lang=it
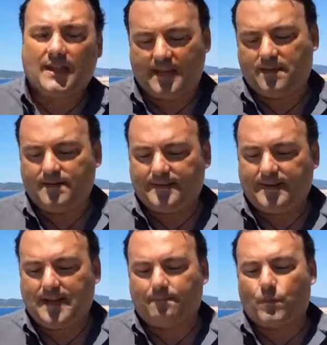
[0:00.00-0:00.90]
Ieri
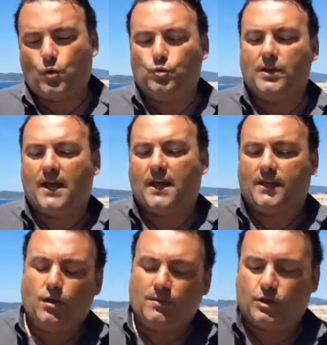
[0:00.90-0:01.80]
mattina un
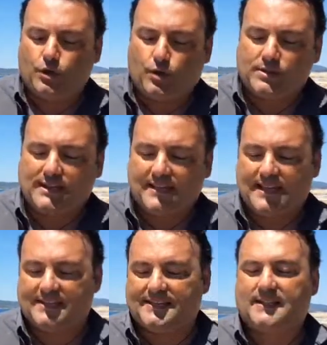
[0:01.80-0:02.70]
chilometro di Corsa
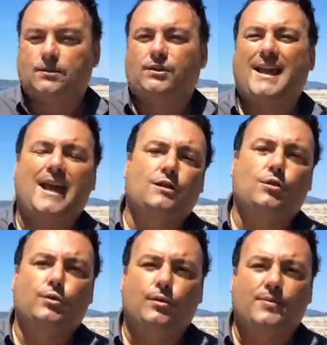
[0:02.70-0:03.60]
Algarese è stato
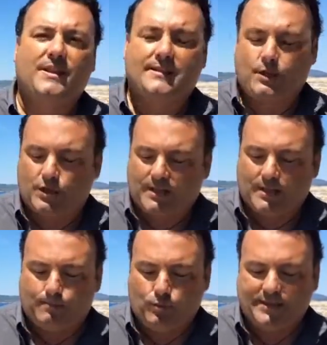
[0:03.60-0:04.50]
teatro di un'operazione
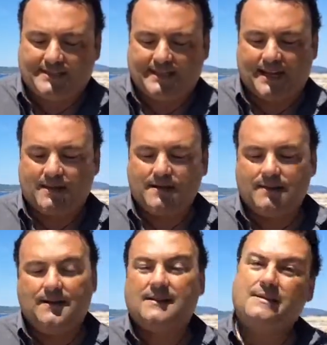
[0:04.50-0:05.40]
di pulizia
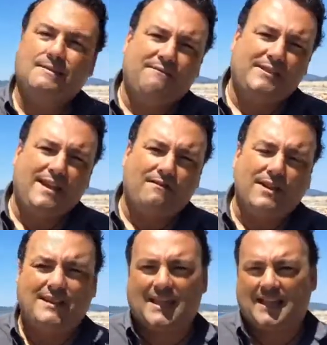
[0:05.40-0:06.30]
sia
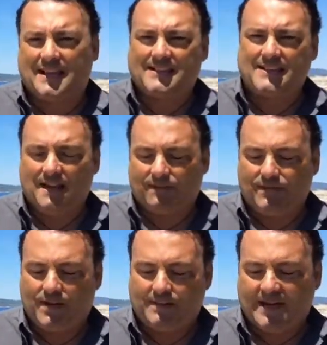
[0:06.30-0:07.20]
via terra sia
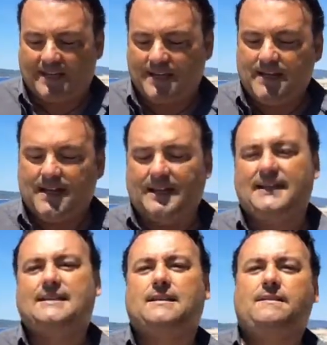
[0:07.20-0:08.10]
via mare.
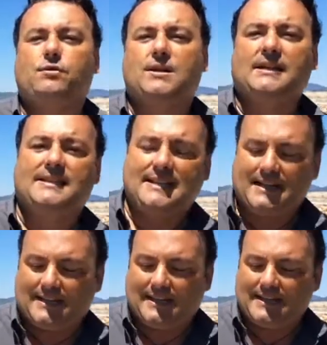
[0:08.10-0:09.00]
L'iniziativa
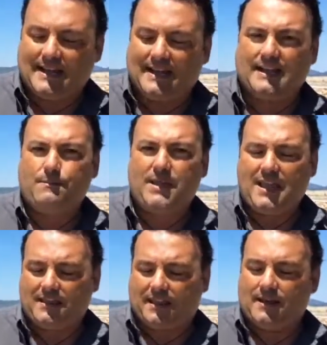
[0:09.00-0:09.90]
organizzata da Lega
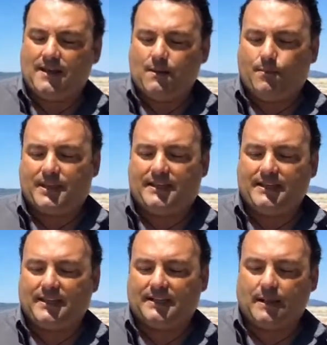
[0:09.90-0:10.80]
Ambiente,
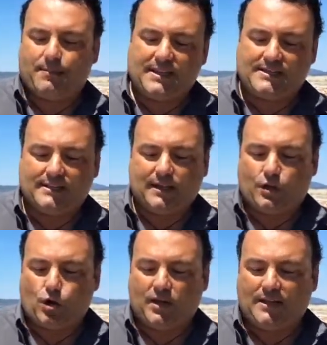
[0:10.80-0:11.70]
partita dai pressi del
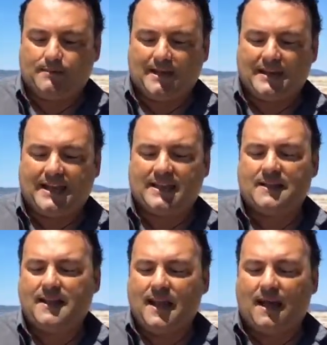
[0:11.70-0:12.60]
Colle di Balaguer,
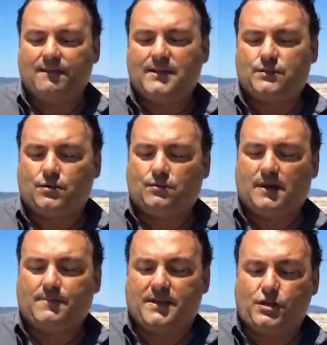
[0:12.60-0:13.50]
ha visto
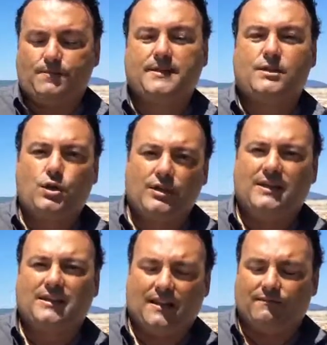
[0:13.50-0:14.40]
la partecipazione
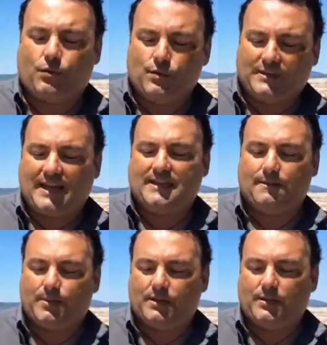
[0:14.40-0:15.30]
dei volontari
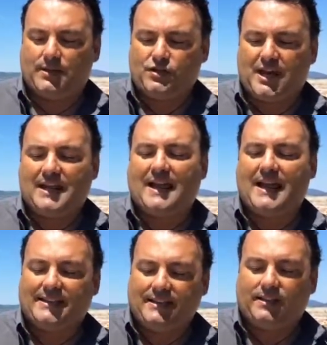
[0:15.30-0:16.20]
in pettorina gialla
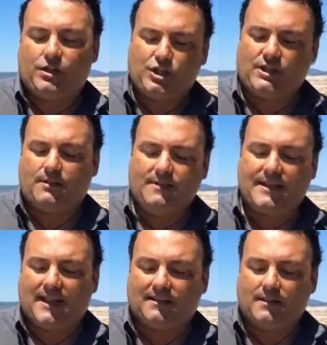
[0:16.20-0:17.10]
e di decine di
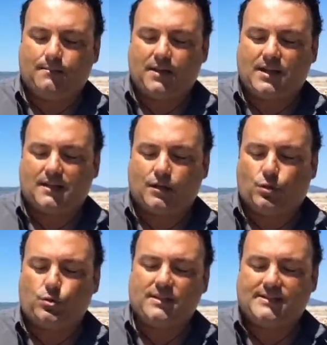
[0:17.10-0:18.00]
migranti impegnati
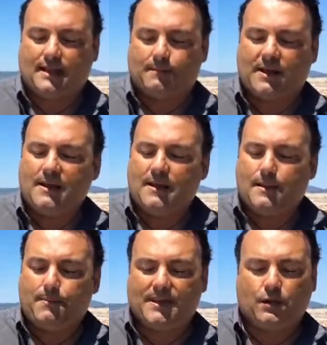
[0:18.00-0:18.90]
tutti insieme
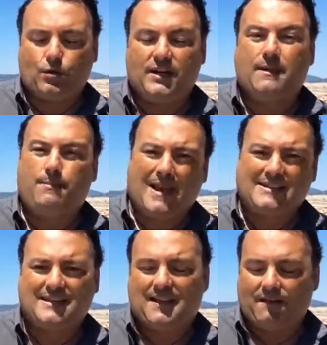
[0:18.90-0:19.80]
per raccogliere
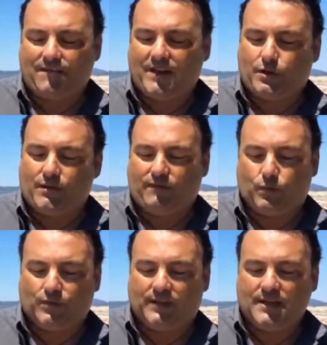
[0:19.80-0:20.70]
plastica, vetro e
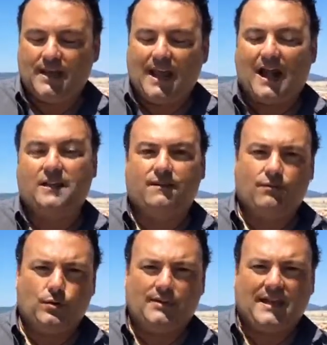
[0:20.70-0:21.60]
rifiuti. Altri
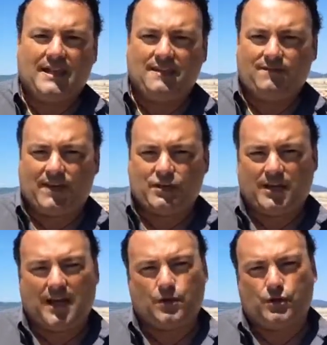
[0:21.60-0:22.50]
volontari
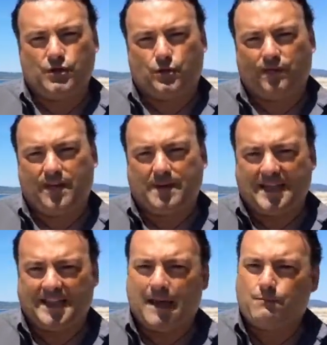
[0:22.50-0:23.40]
invece hanno agito via
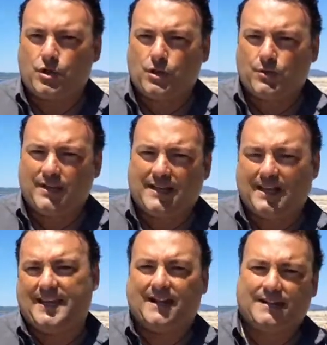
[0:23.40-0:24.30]
mare a bordo di
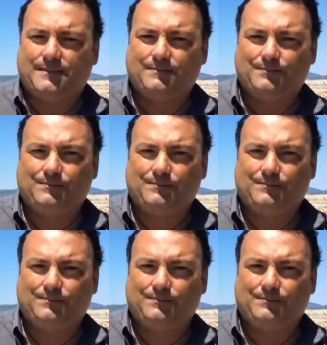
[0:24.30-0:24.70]
kayak.